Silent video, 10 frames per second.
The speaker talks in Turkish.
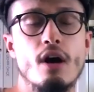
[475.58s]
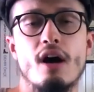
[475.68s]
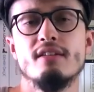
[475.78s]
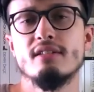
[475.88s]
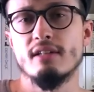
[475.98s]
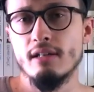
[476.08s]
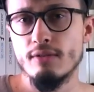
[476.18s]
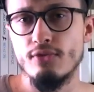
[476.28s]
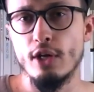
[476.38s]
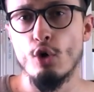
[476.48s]

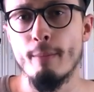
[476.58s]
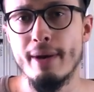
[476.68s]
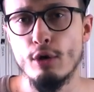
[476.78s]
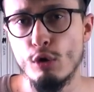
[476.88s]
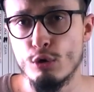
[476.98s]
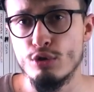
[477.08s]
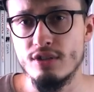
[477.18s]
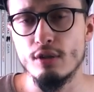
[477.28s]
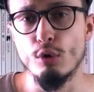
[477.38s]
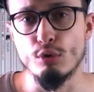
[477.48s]
Husserl'ın
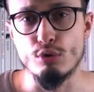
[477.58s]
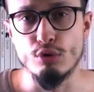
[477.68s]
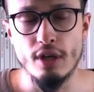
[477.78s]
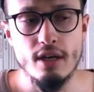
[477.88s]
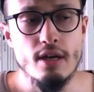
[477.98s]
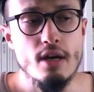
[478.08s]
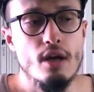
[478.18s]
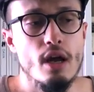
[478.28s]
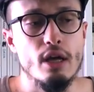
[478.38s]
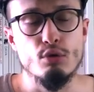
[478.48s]
fenomenolojisi konusunda
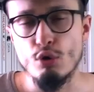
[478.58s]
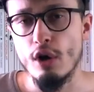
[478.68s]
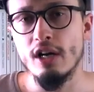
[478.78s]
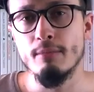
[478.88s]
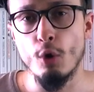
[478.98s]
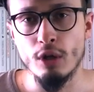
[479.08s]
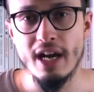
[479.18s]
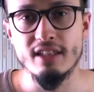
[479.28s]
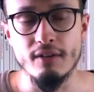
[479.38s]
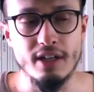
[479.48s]
e, şöyle bir
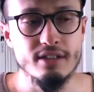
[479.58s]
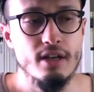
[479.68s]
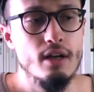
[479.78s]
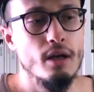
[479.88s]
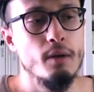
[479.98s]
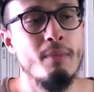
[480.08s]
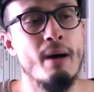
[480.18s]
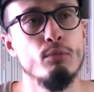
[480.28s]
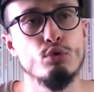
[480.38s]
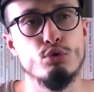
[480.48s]
olay da var. E,
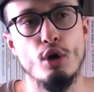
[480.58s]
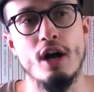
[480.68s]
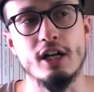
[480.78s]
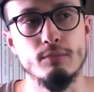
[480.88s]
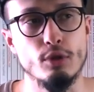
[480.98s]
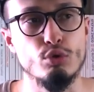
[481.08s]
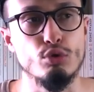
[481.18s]
ben bunu şöyle aklımda